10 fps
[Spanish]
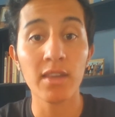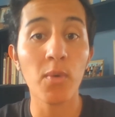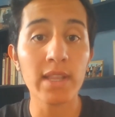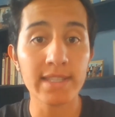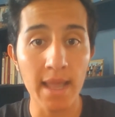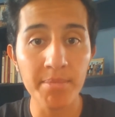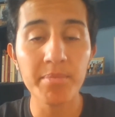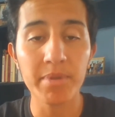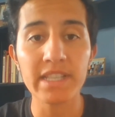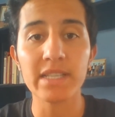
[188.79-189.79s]

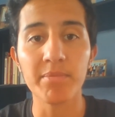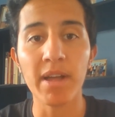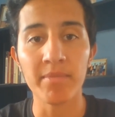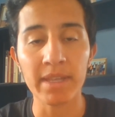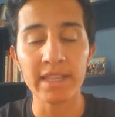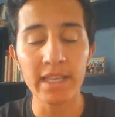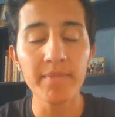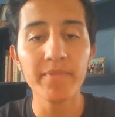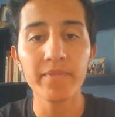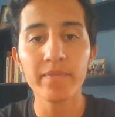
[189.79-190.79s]
WhatsApp
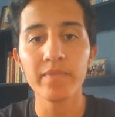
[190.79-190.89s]
principalmente